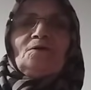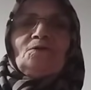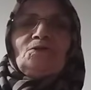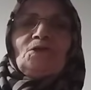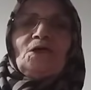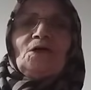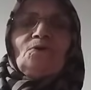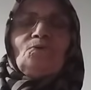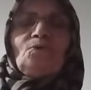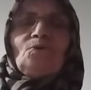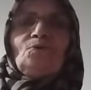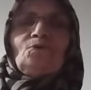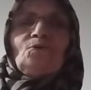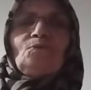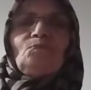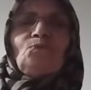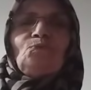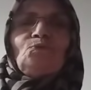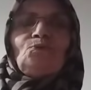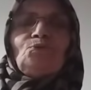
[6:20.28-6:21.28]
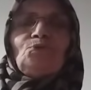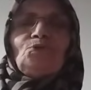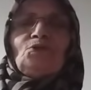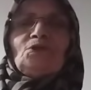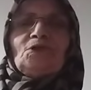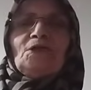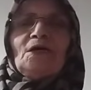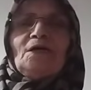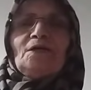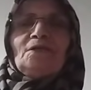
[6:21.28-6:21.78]
Çay koydum, turşu
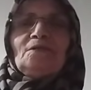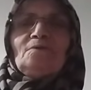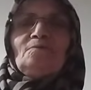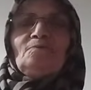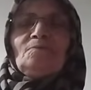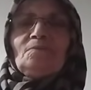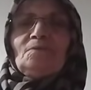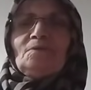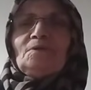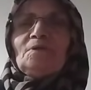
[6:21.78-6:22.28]
çıkardım.